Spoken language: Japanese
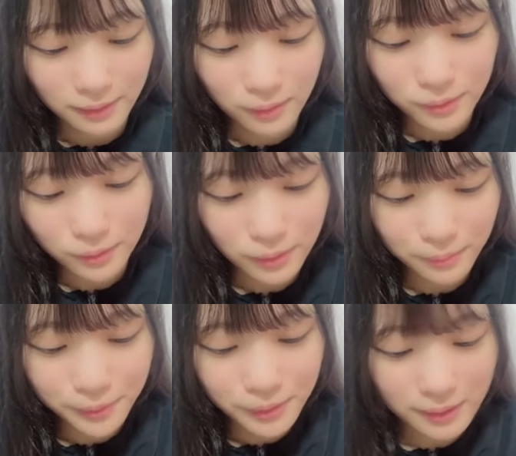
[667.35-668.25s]
今日ちょうど
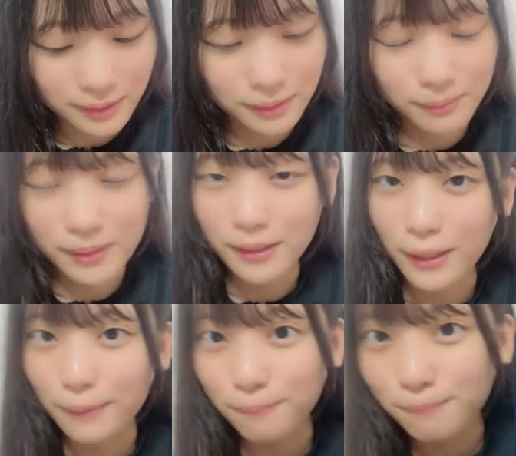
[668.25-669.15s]
妹さん私見せたい